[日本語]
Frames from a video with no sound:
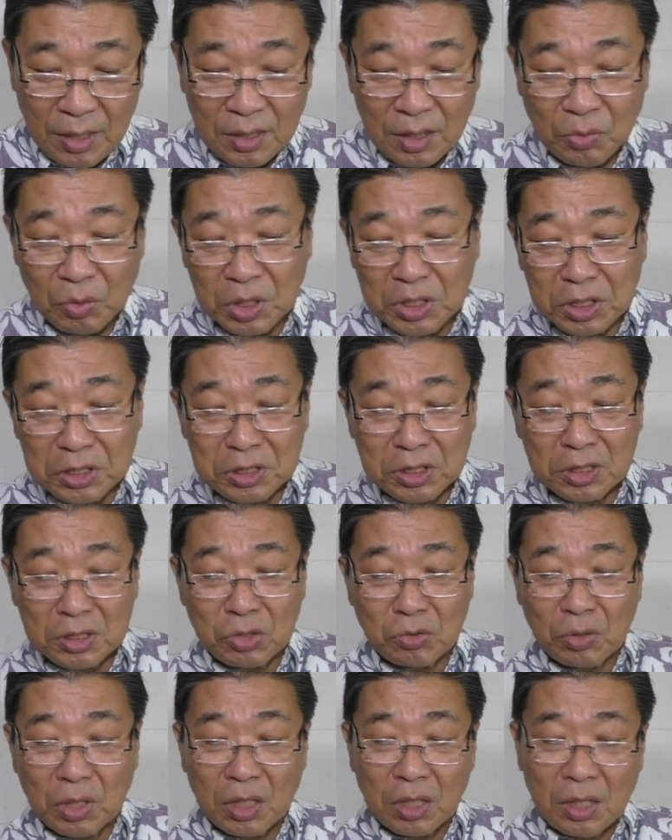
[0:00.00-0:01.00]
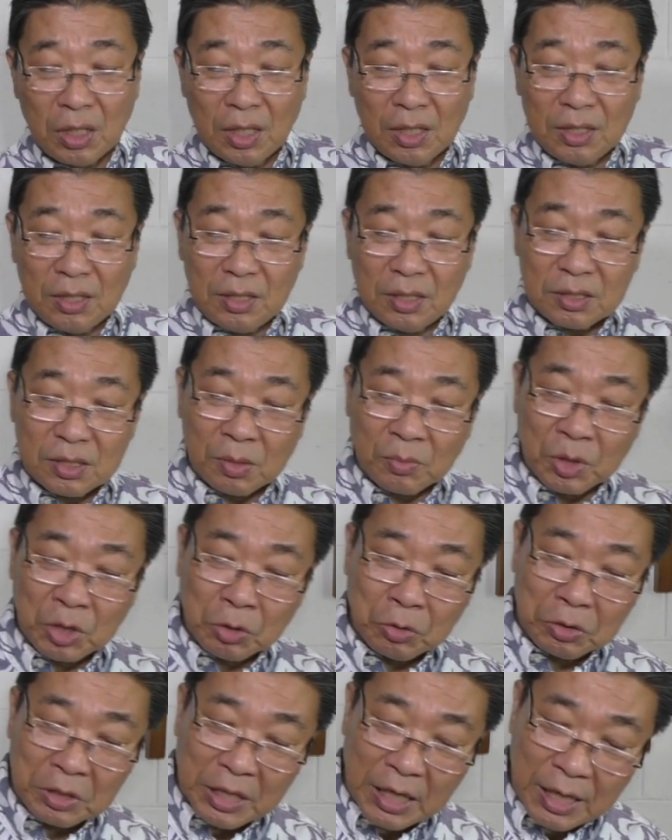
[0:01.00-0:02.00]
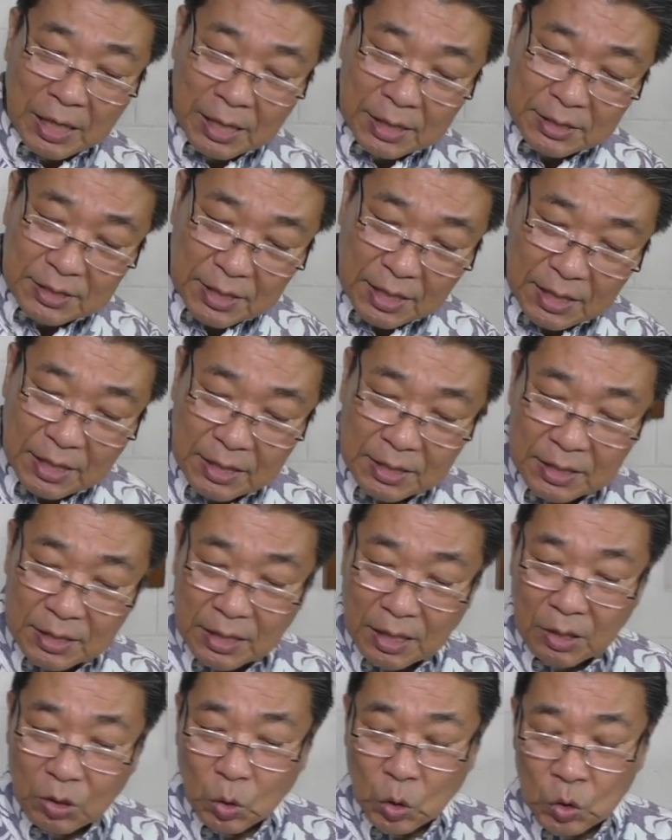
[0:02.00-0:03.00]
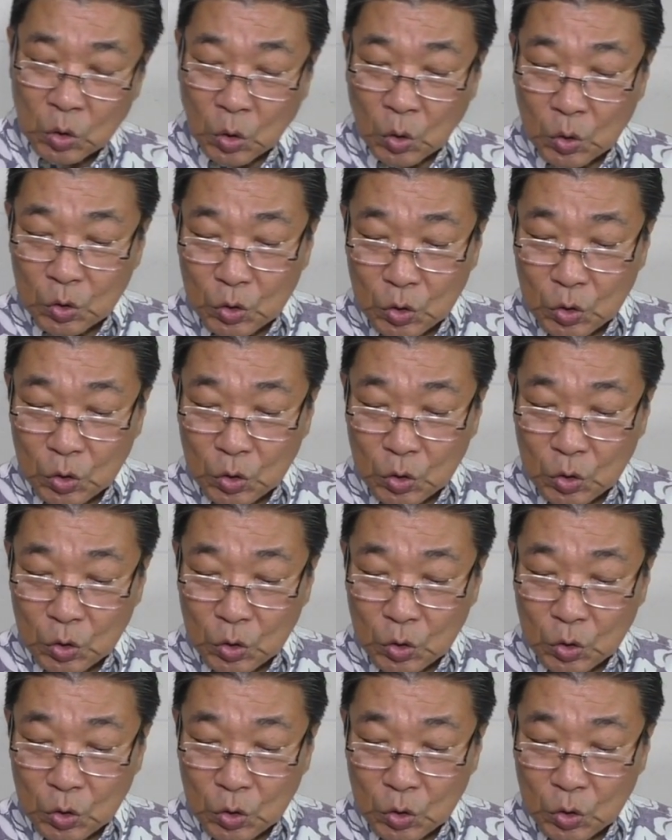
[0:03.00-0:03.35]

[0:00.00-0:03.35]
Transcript: で私たちはイエス様の流されたこの